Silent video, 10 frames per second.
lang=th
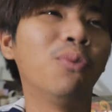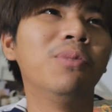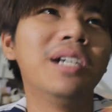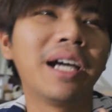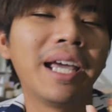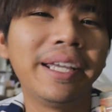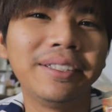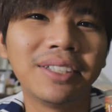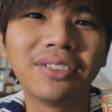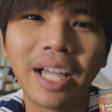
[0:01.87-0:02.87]
สรุปเรื่องง่าย
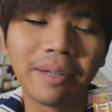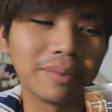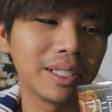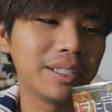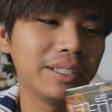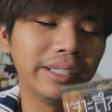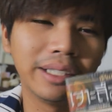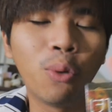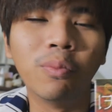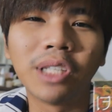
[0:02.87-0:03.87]
สั้นๆก็คือ
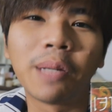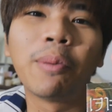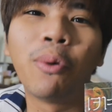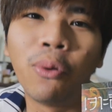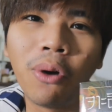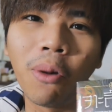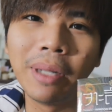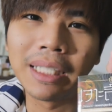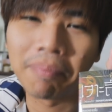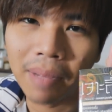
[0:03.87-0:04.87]
กลุ่มชาวประมงออกไป
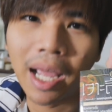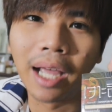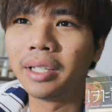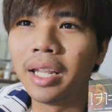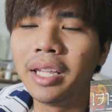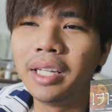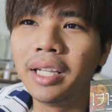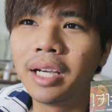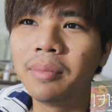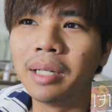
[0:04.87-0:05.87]
จับปลาในที่
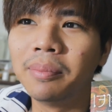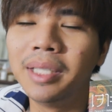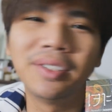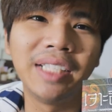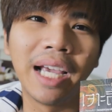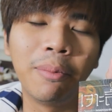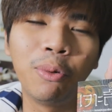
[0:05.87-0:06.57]
นี้ก็เหมือนมีเสียง